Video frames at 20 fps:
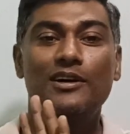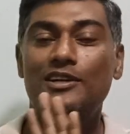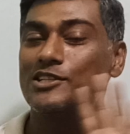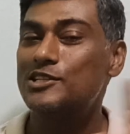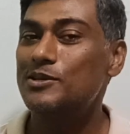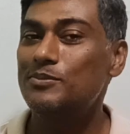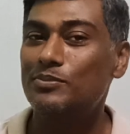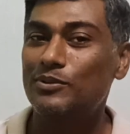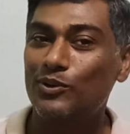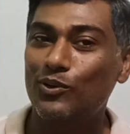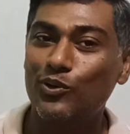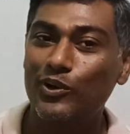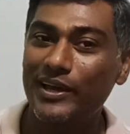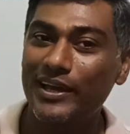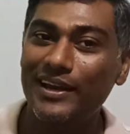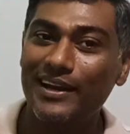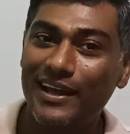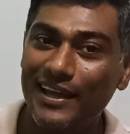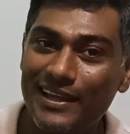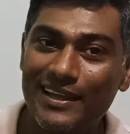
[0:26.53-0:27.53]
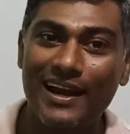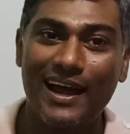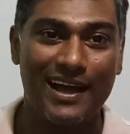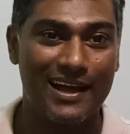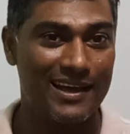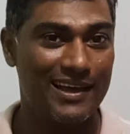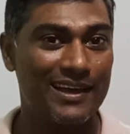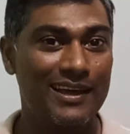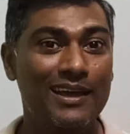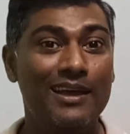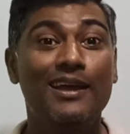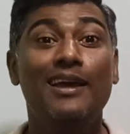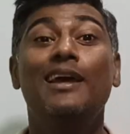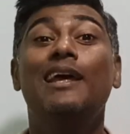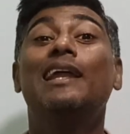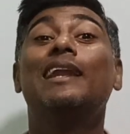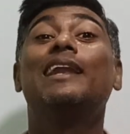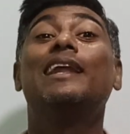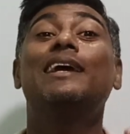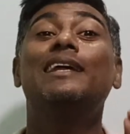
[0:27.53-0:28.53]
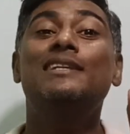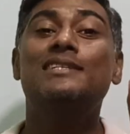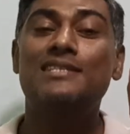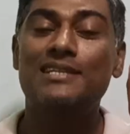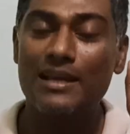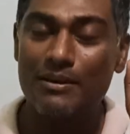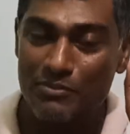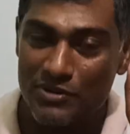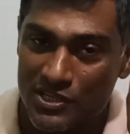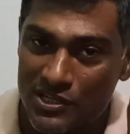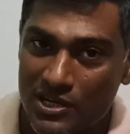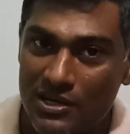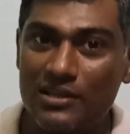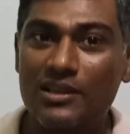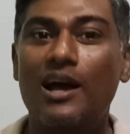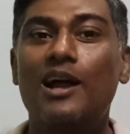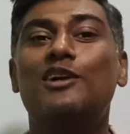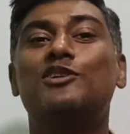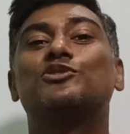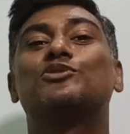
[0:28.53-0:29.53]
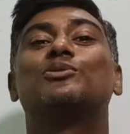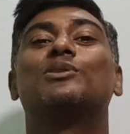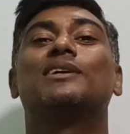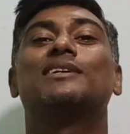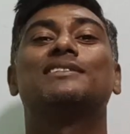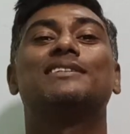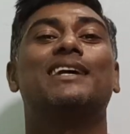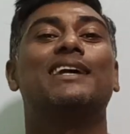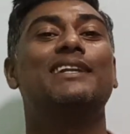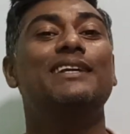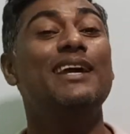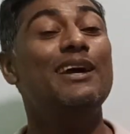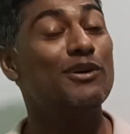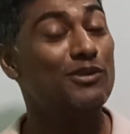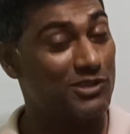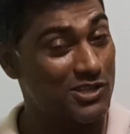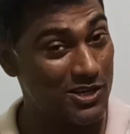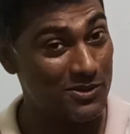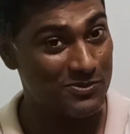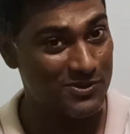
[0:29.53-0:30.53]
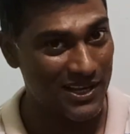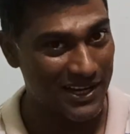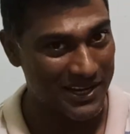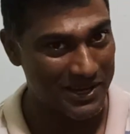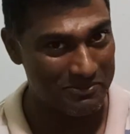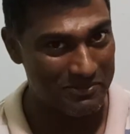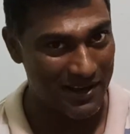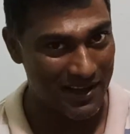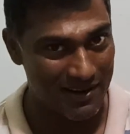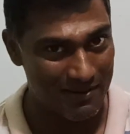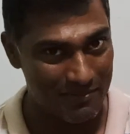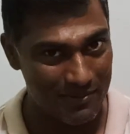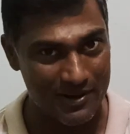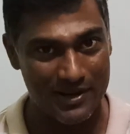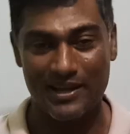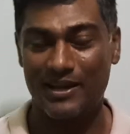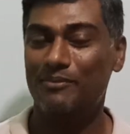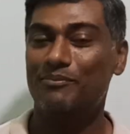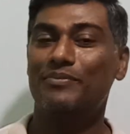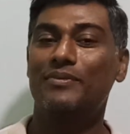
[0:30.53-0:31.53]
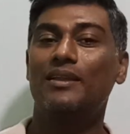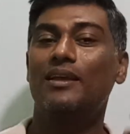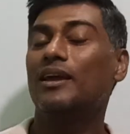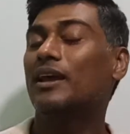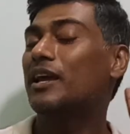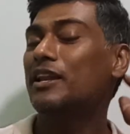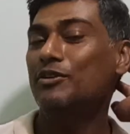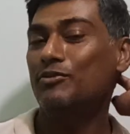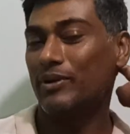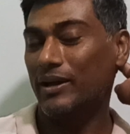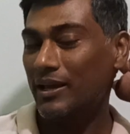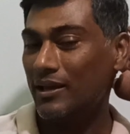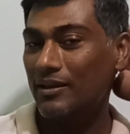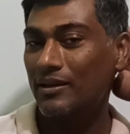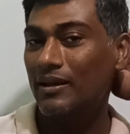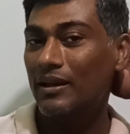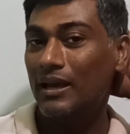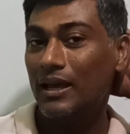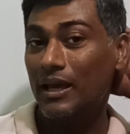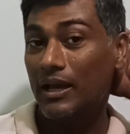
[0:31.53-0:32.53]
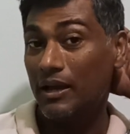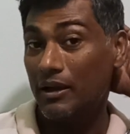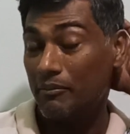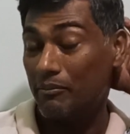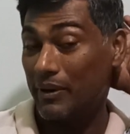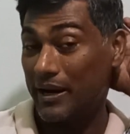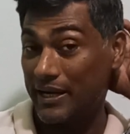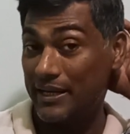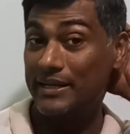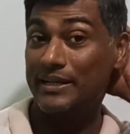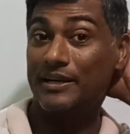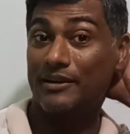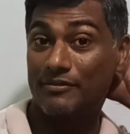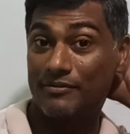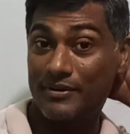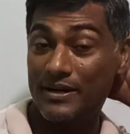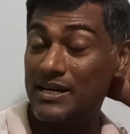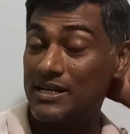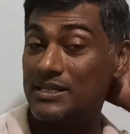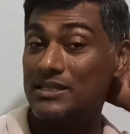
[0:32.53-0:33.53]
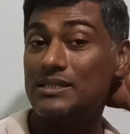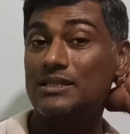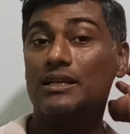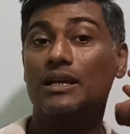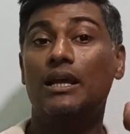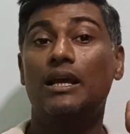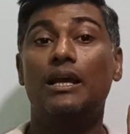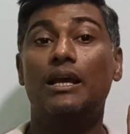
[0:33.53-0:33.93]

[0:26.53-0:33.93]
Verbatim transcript: अजीब होके नहीं रहा है लेकिन सेमिस्टर थर्ड स्टूडेंट्स के लिए अजीब सा केमिकल बॉन्ड है एनीवे माय डियर फ्रेंड्स